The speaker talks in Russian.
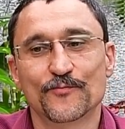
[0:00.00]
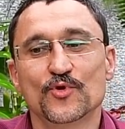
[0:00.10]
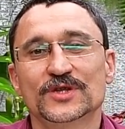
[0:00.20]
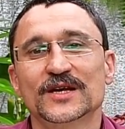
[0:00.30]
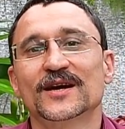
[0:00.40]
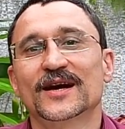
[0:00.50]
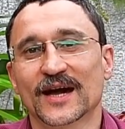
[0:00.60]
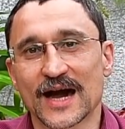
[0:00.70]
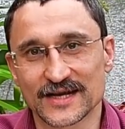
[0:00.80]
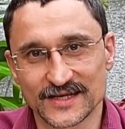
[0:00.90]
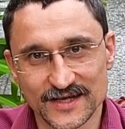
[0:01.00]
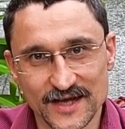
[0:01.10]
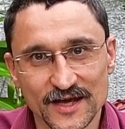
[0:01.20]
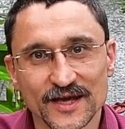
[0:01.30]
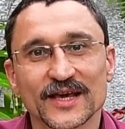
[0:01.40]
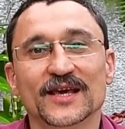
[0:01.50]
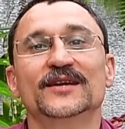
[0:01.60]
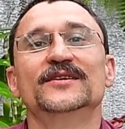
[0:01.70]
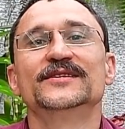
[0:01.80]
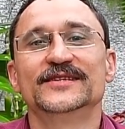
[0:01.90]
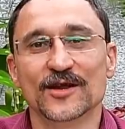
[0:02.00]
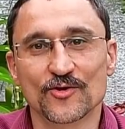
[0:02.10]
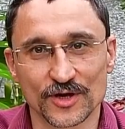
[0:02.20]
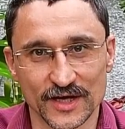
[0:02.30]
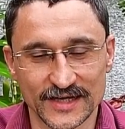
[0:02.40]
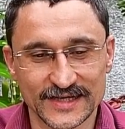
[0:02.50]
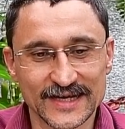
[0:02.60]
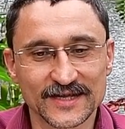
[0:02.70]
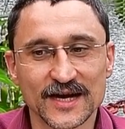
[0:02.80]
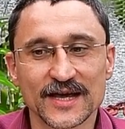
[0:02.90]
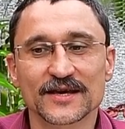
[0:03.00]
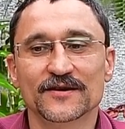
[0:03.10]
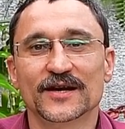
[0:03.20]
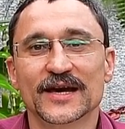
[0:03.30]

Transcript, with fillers: Под красной и зеленой сеткой